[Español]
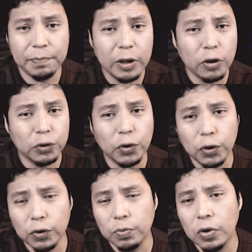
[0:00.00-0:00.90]
Pero de
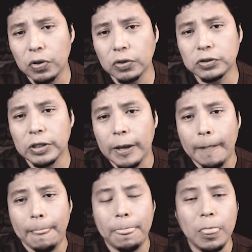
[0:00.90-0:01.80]
todos modos,
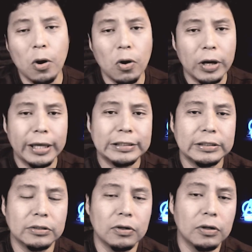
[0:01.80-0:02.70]
no
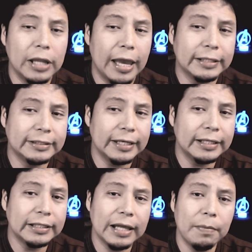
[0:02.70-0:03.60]
esto le
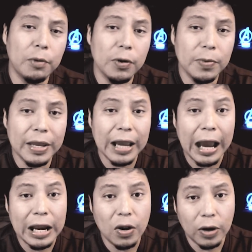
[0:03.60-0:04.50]
asienta muy bien
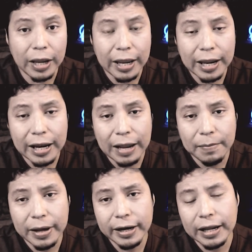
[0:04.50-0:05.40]
a lo que es la
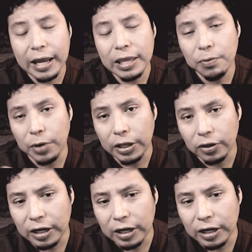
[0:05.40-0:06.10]
marca y bueno,